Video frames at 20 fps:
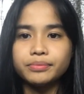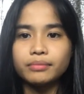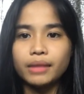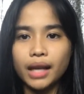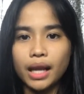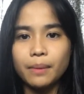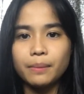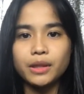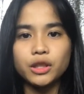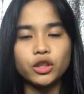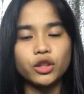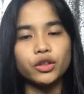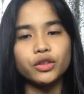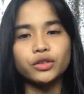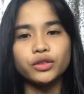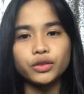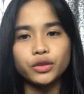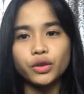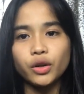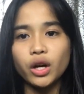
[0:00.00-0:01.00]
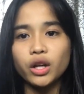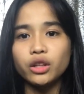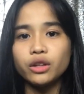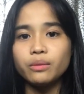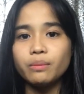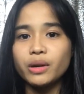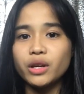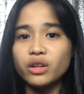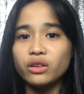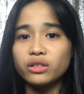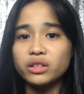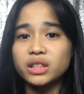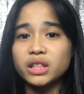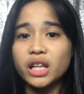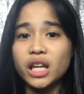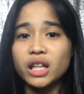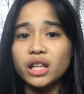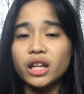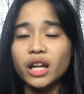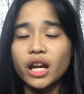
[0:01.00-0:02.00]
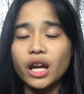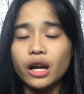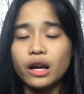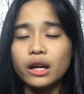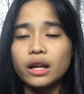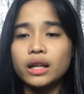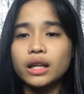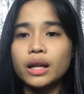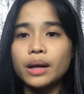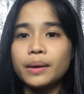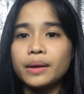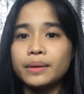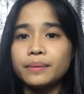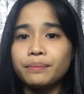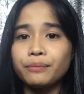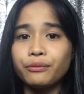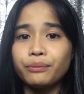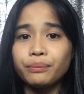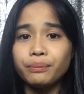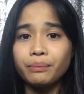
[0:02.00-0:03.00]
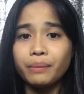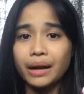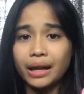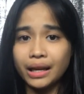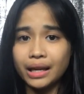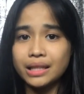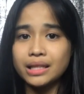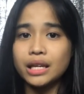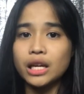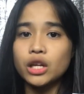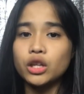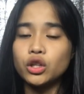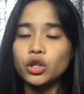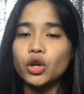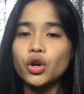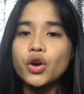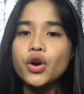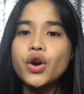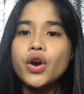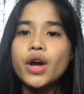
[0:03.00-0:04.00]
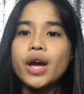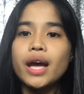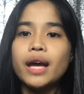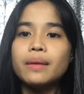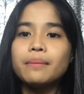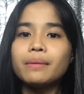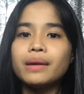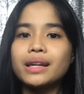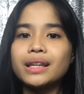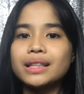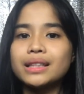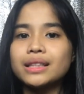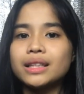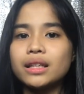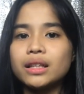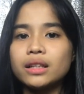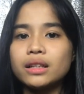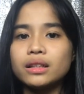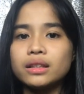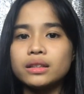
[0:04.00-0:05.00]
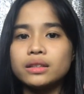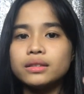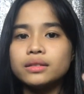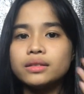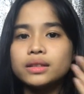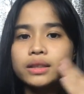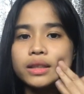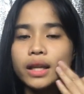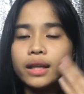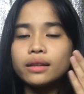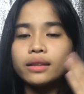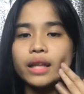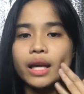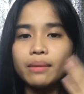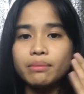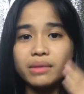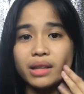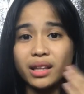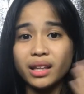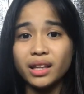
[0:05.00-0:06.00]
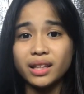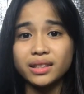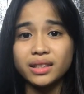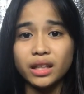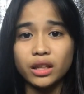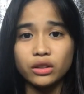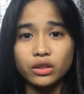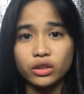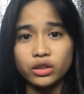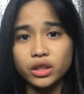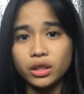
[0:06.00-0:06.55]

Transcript: malaman nyo kung ano ba yung skincare na para sa inyo and para sa skin type din ng skin nyo.